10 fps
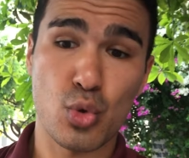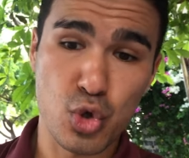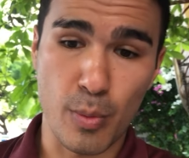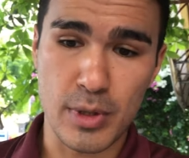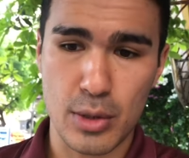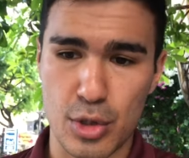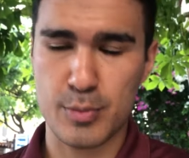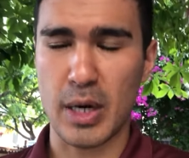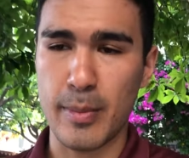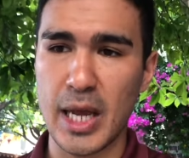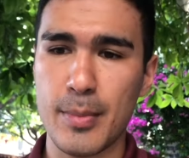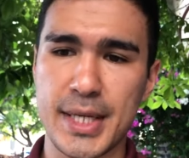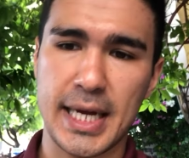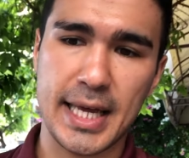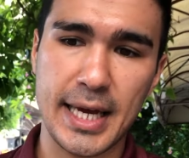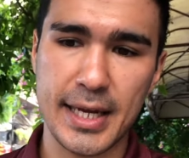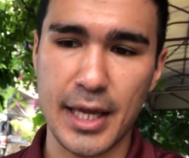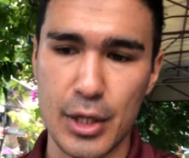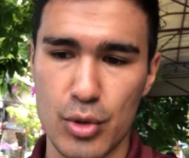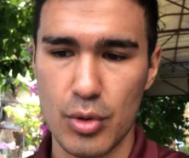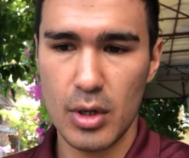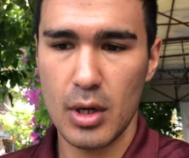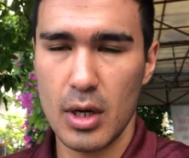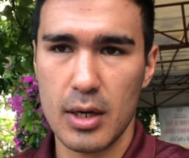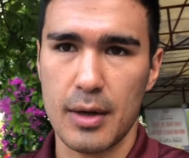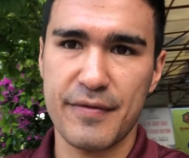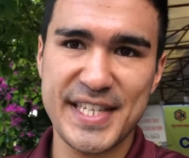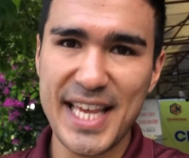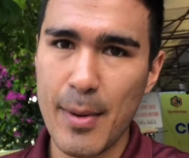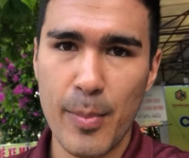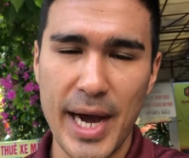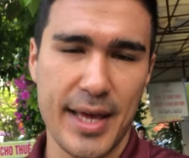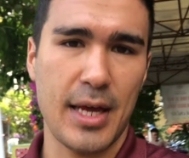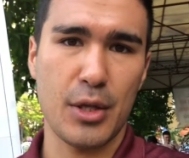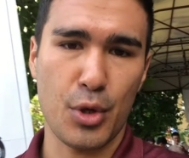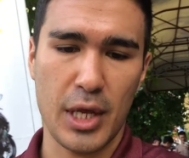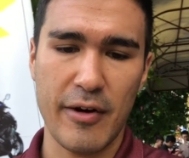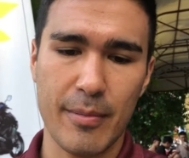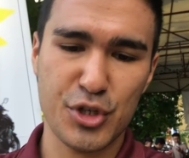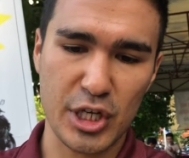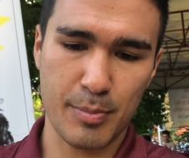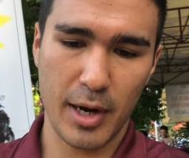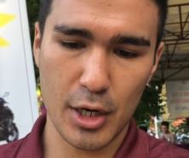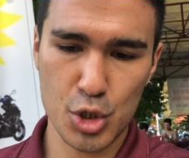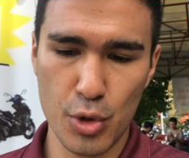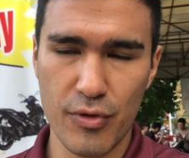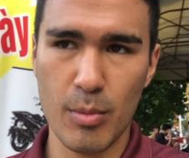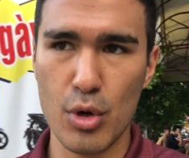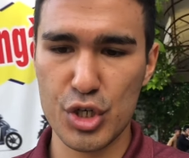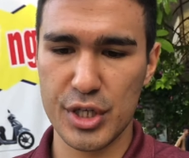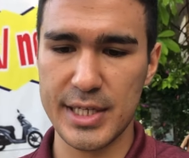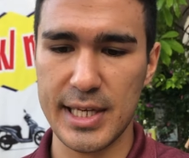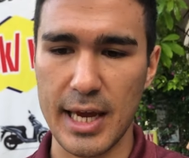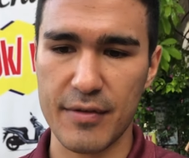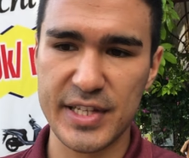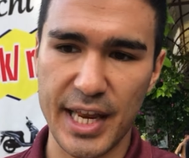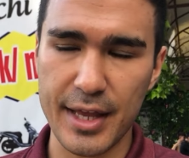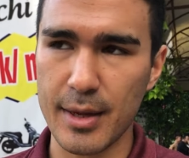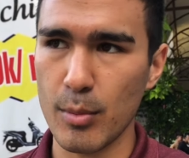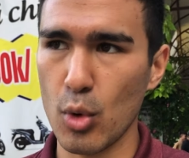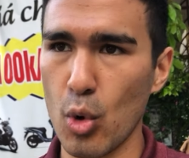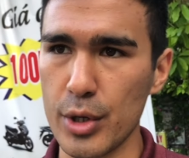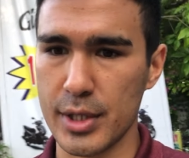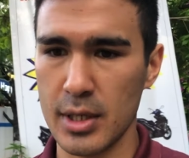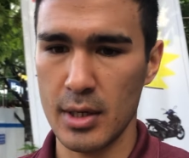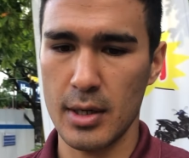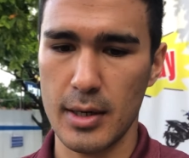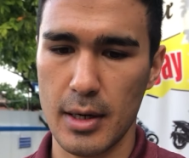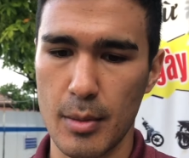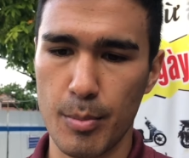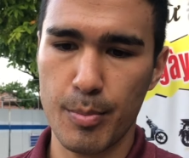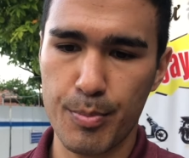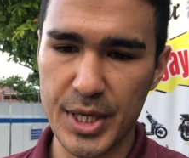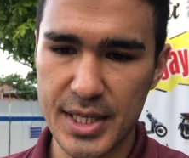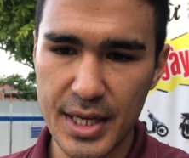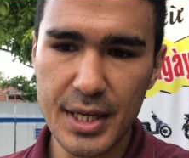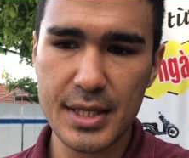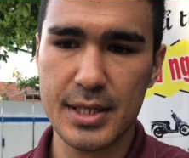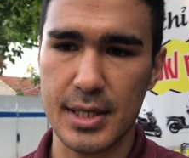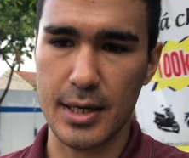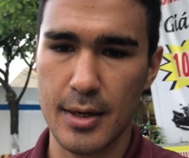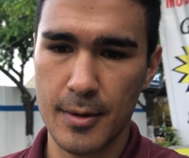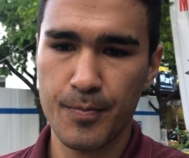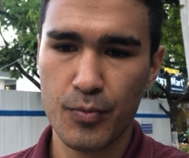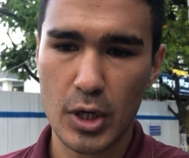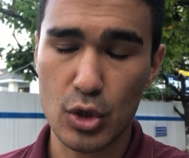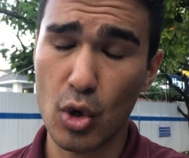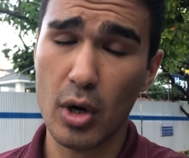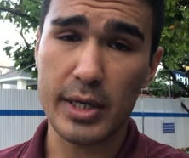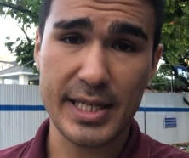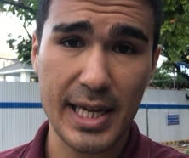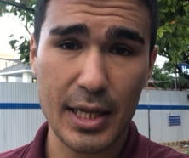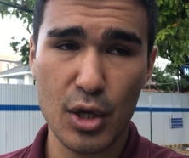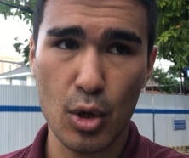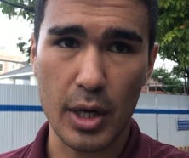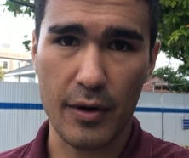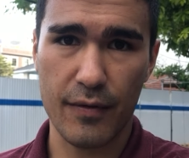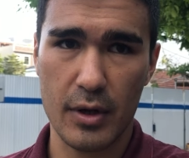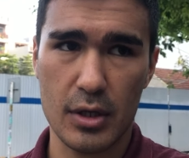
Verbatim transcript: удобно, то есть проблем никаких нету. Все байки, которые я вам сейчас покажу, вы можете снять в среднем от 50 до 100 долларов.